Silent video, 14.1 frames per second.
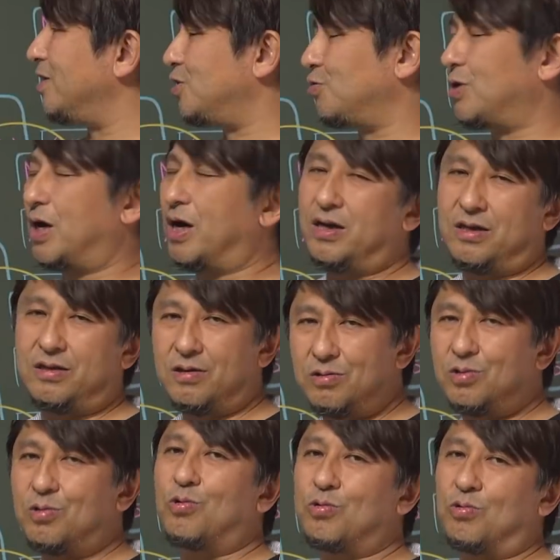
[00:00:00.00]
一緒に入ってるっ
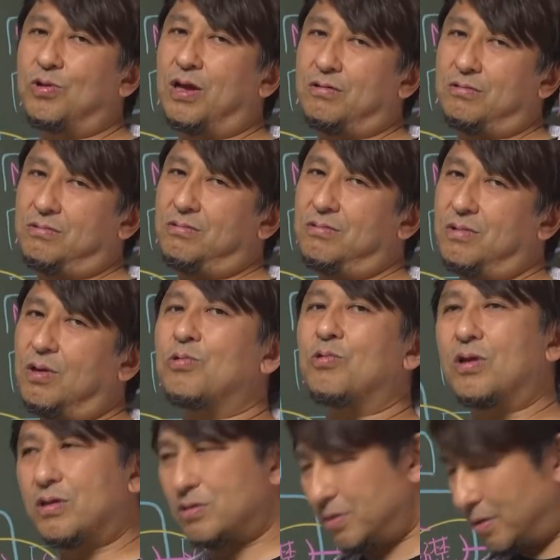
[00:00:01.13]
てことになるってこと
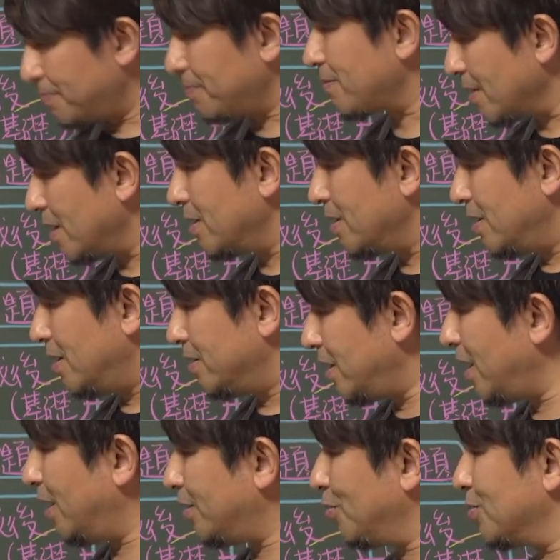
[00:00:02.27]
なんですね。で、
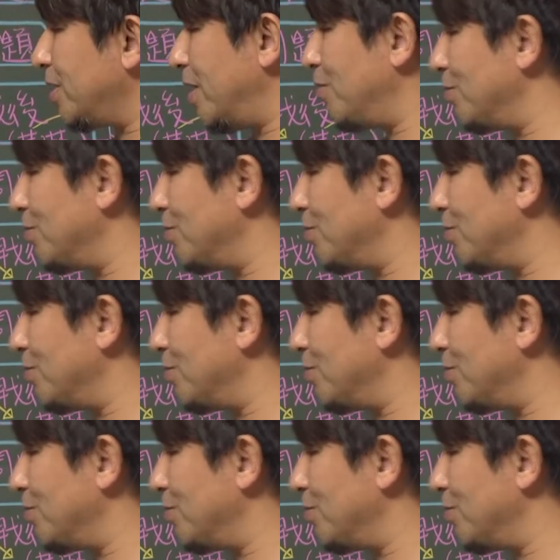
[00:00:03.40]
あと最